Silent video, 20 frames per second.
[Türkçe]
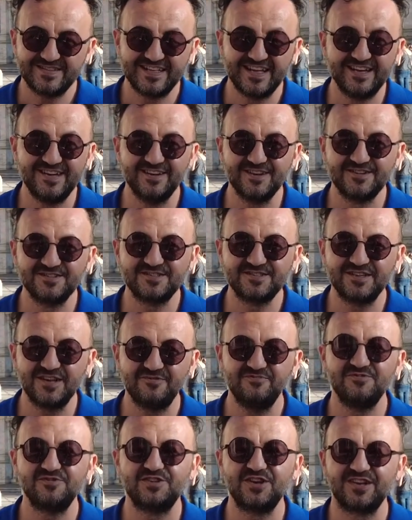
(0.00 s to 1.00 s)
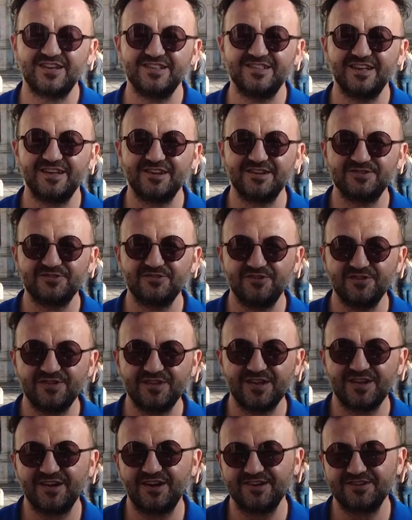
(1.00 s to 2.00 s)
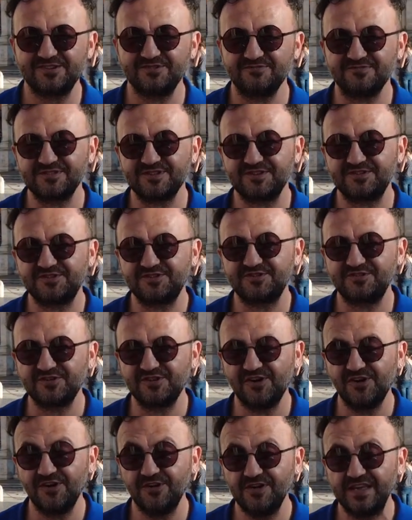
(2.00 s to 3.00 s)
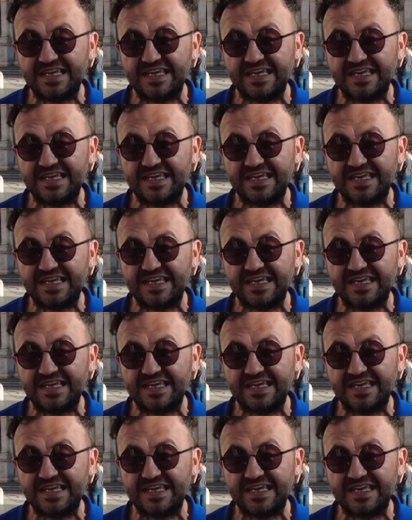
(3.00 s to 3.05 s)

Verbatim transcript: Nereye gitsek bir şekilde retorik de karşımıza çıkıyor.